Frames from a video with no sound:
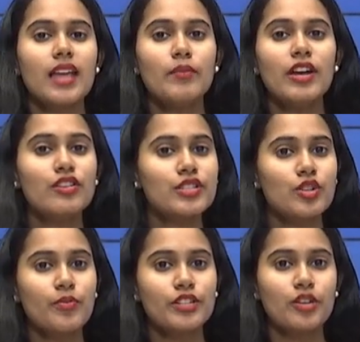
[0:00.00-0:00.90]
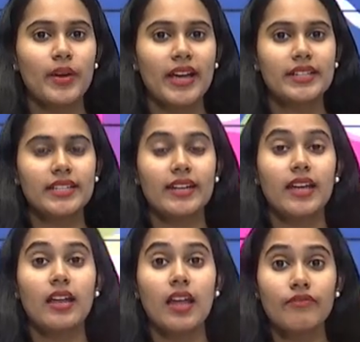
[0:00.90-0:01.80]
తమిళ్లో సూపర్ డూపర్ హిట్
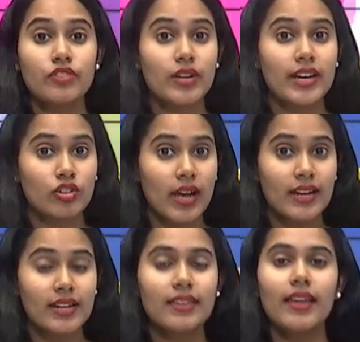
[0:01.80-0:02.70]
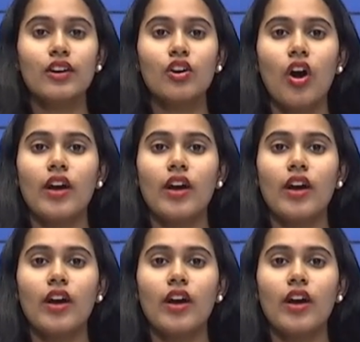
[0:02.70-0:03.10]
అయిన లవ్ టుడే ట్రైలర్ తెలుగు